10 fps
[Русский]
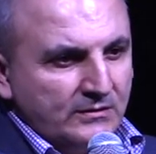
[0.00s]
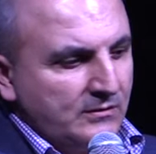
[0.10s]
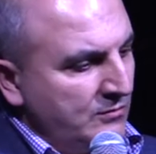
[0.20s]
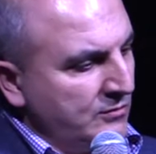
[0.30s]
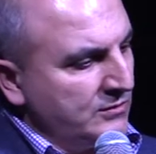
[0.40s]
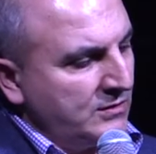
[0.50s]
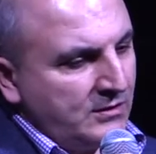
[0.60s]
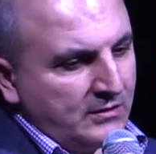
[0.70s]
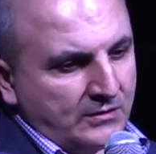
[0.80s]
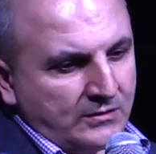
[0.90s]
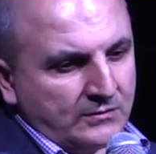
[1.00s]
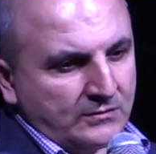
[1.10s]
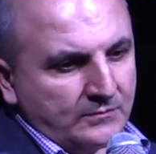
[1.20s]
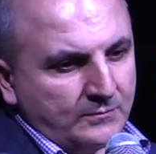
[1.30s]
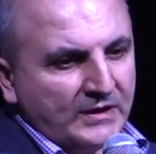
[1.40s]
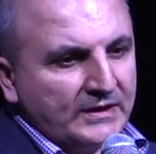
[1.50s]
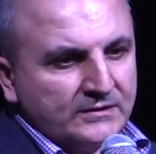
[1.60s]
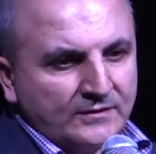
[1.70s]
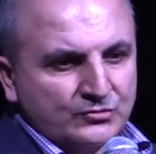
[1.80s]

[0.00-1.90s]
он э, мало того,